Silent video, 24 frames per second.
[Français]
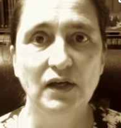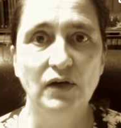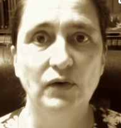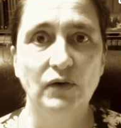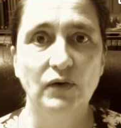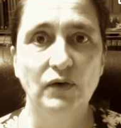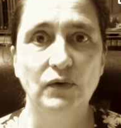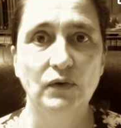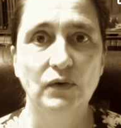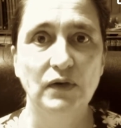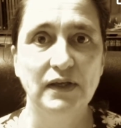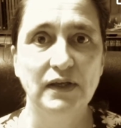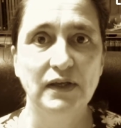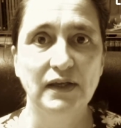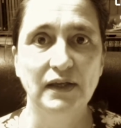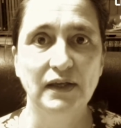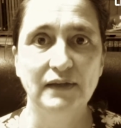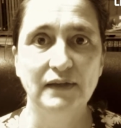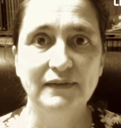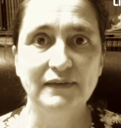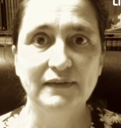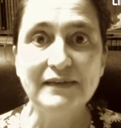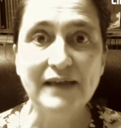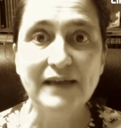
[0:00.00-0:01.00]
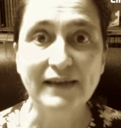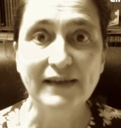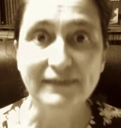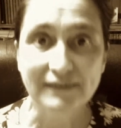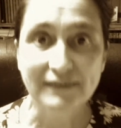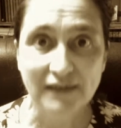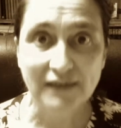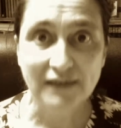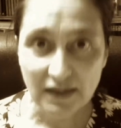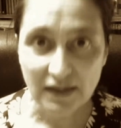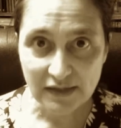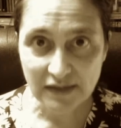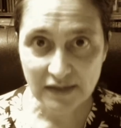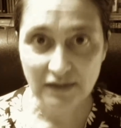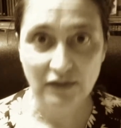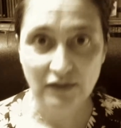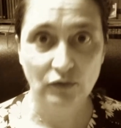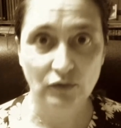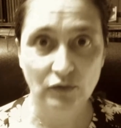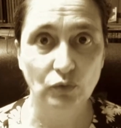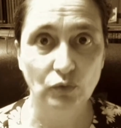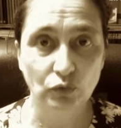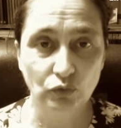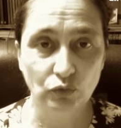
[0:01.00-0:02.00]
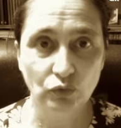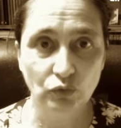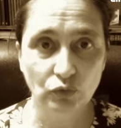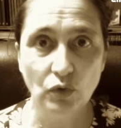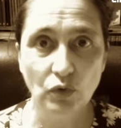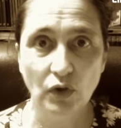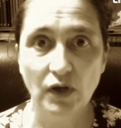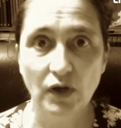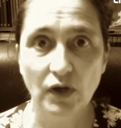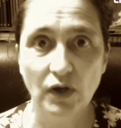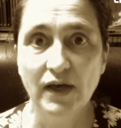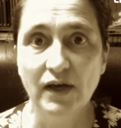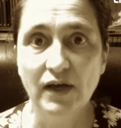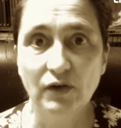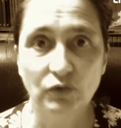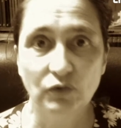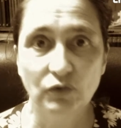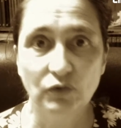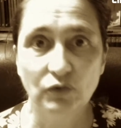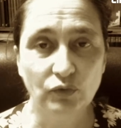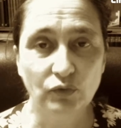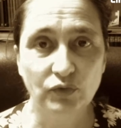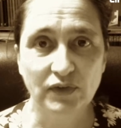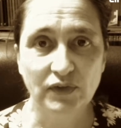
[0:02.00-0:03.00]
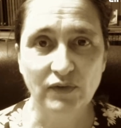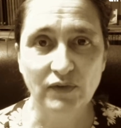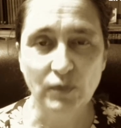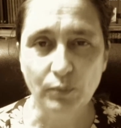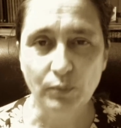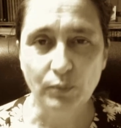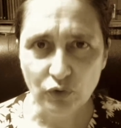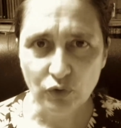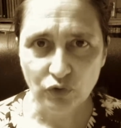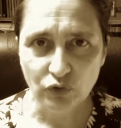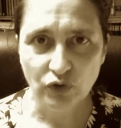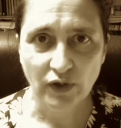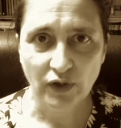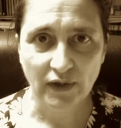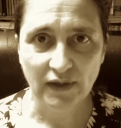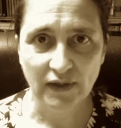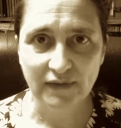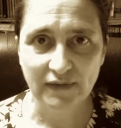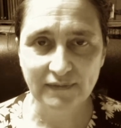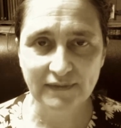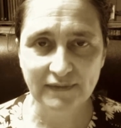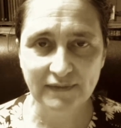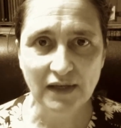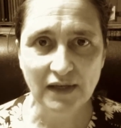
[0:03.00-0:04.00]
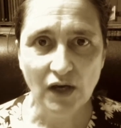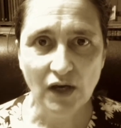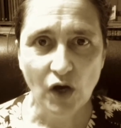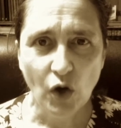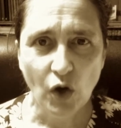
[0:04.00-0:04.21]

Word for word: euh, les didascalies qui sont autour, donc vous avez plusieurs récits.